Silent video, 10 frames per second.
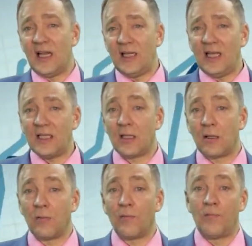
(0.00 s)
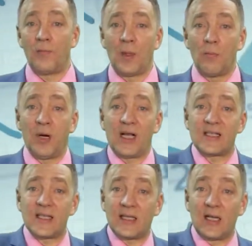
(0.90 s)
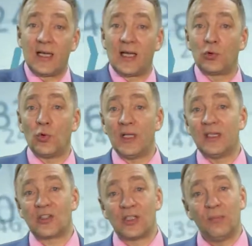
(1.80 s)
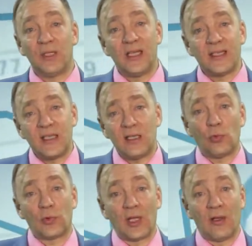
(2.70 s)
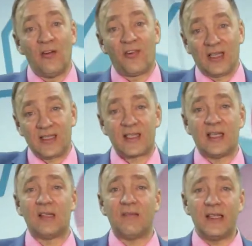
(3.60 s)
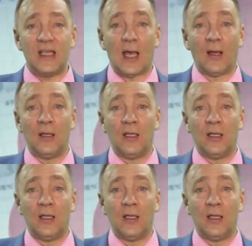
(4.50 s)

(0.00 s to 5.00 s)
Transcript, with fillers: Цель на день. Показатели, которые должны быть достигнуты в конце этого дня.